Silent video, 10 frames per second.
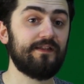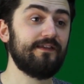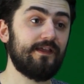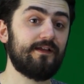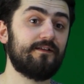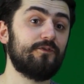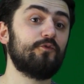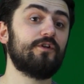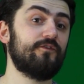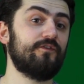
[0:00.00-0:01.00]
Ben niye ekranın
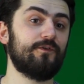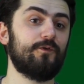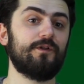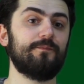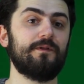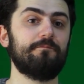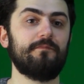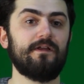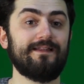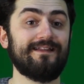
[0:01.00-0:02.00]
o tarafında olamayayım?
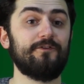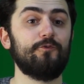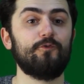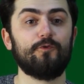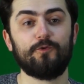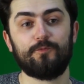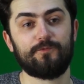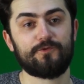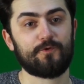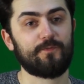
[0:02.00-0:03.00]
Neden ünlü
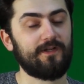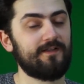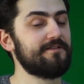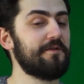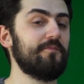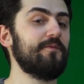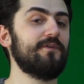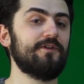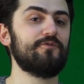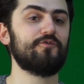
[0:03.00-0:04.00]
olup çok para
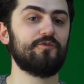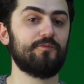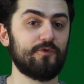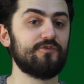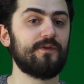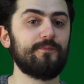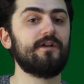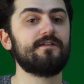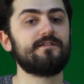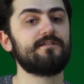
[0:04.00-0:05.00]
kazanmayayım diye düşündüm. O yüzden bir
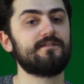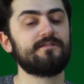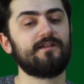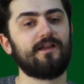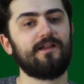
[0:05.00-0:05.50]
kanser ajansına